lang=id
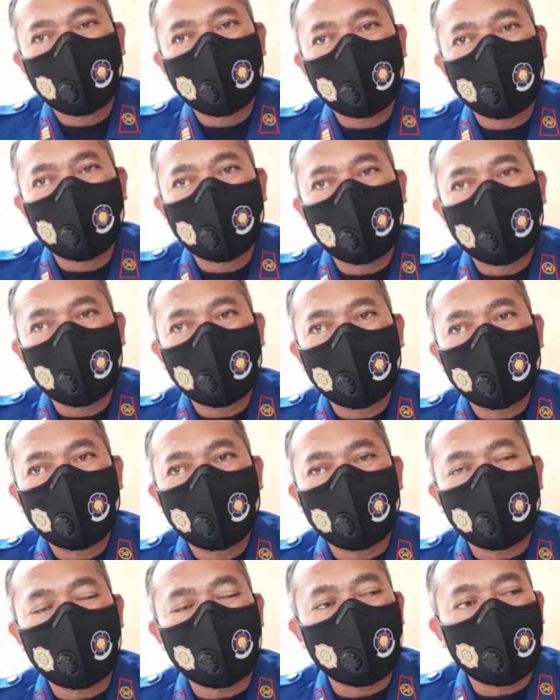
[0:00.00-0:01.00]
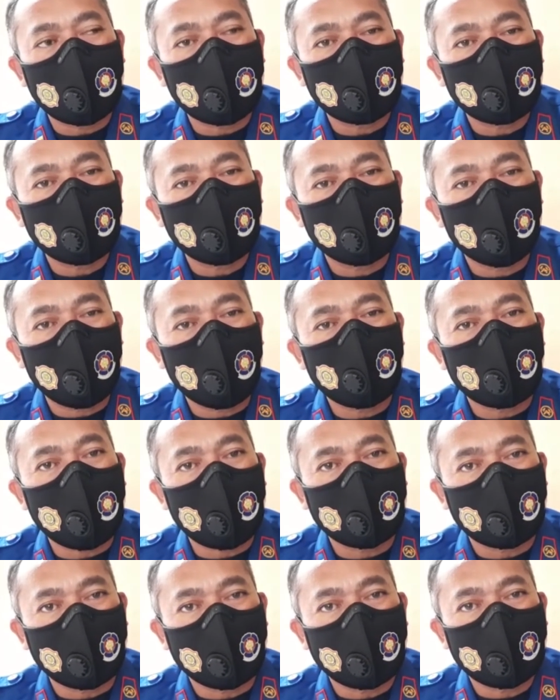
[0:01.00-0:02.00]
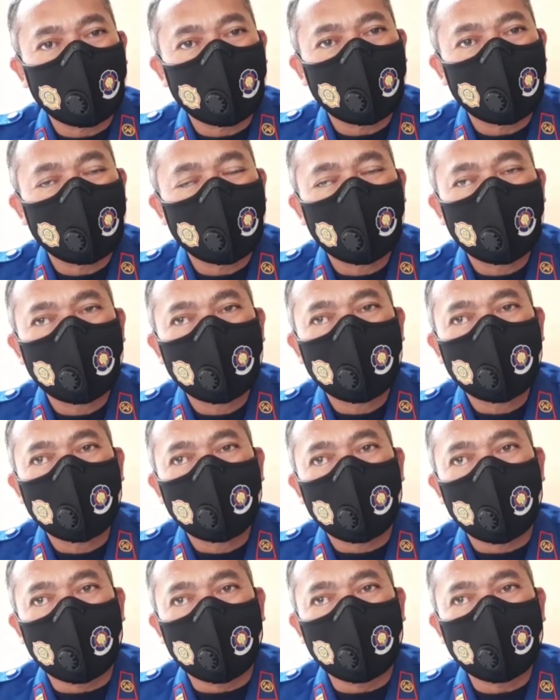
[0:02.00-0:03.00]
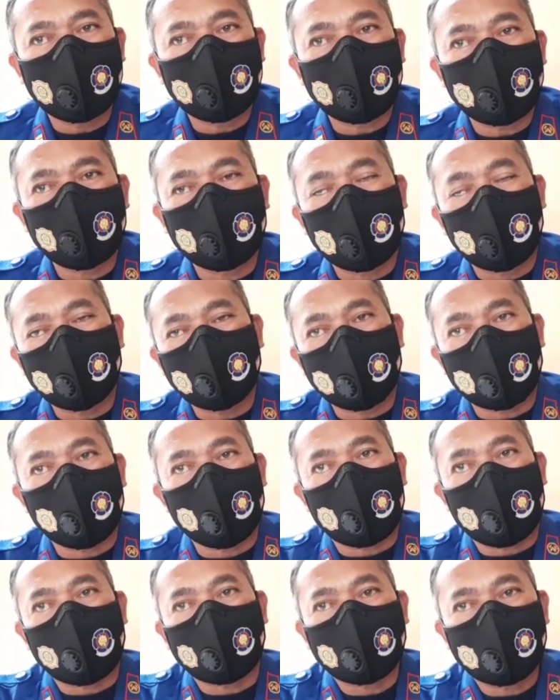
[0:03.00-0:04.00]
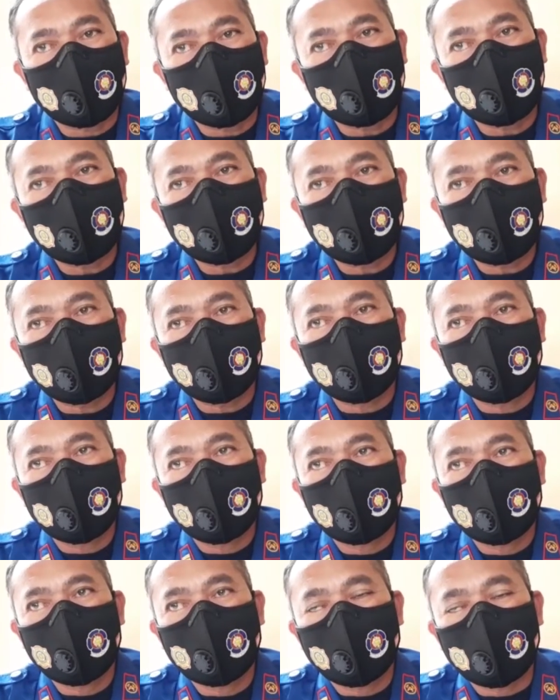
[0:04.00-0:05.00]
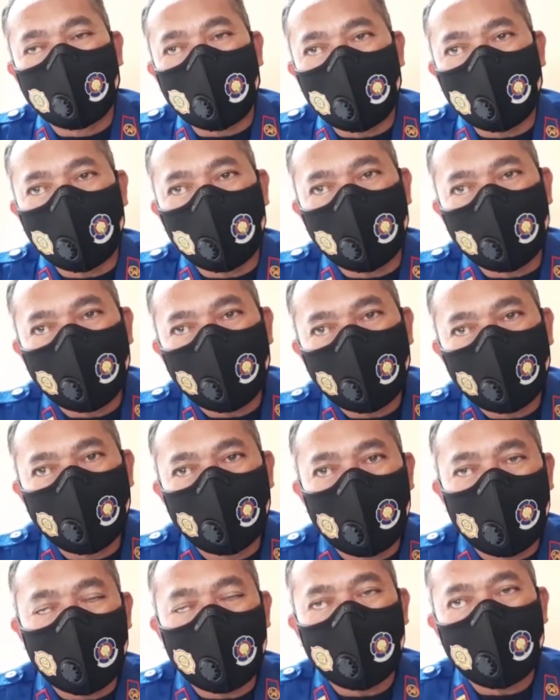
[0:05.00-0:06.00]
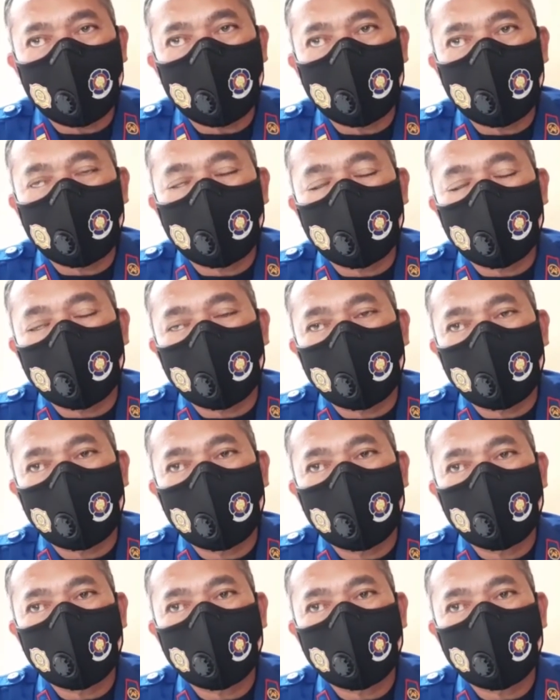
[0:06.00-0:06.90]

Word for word: di perumahan BMKG. Nah, ini kita juga cek lokasi. Bekantan itu juga eh,